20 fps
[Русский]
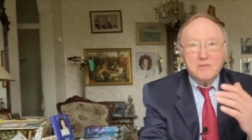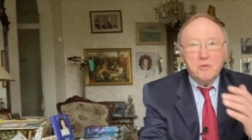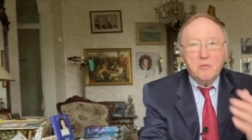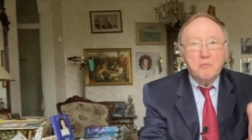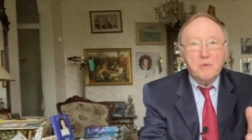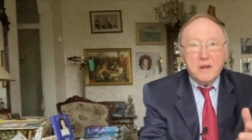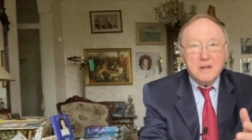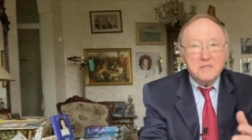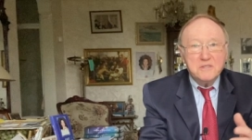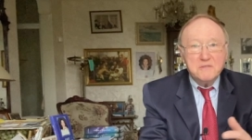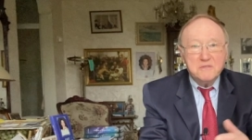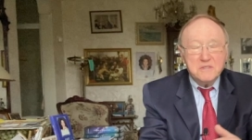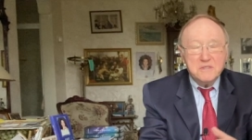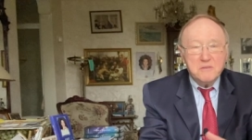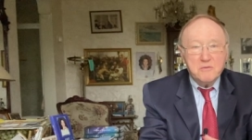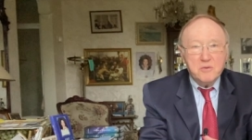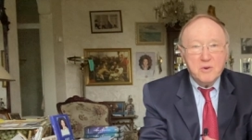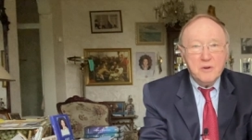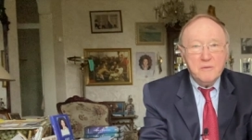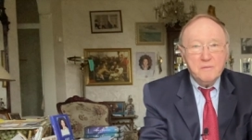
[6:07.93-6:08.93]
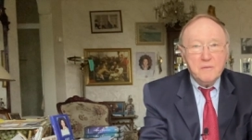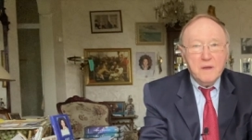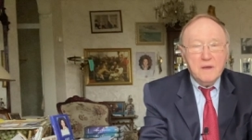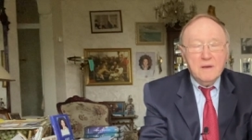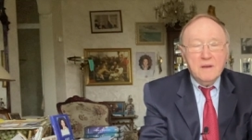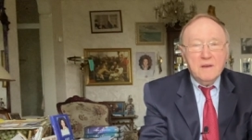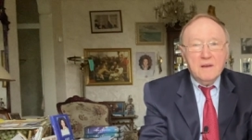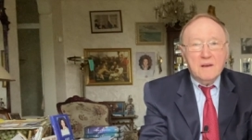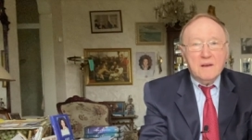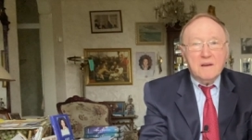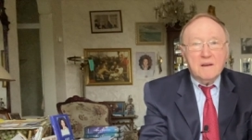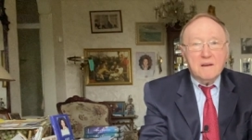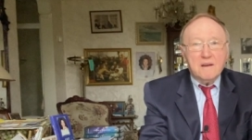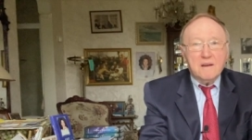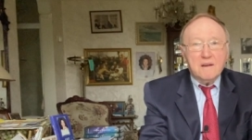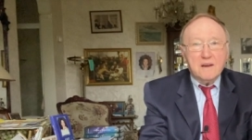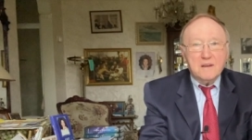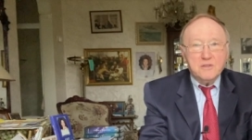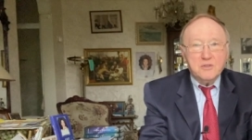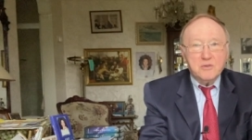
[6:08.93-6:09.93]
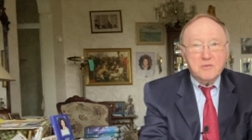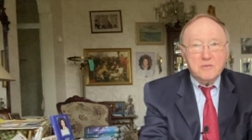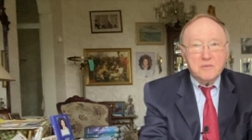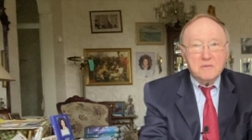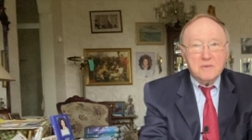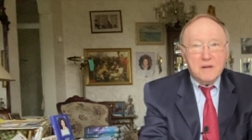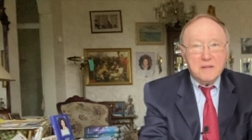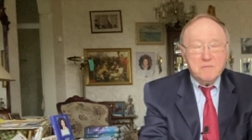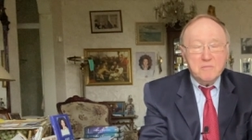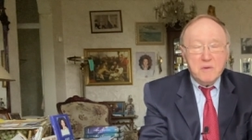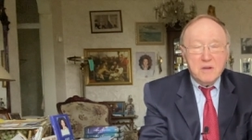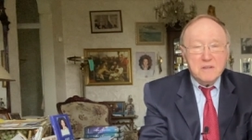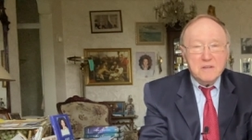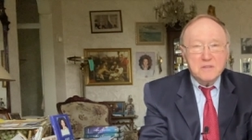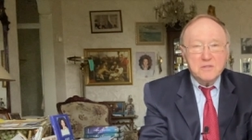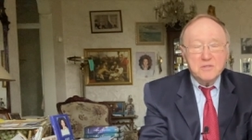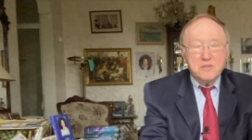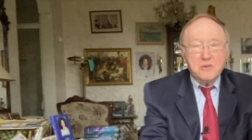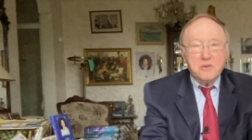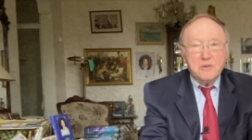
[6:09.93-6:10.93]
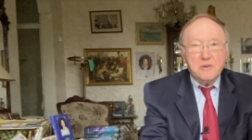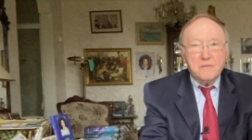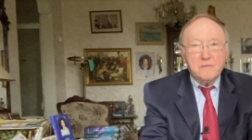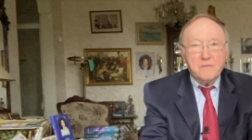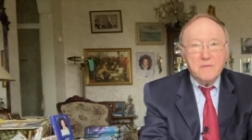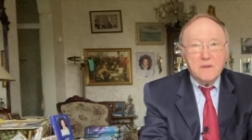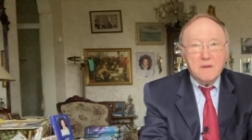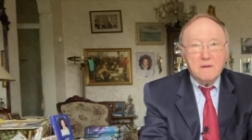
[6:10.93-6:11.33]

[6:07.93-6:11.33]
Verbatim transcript: Но прежде всего хочу отметить, что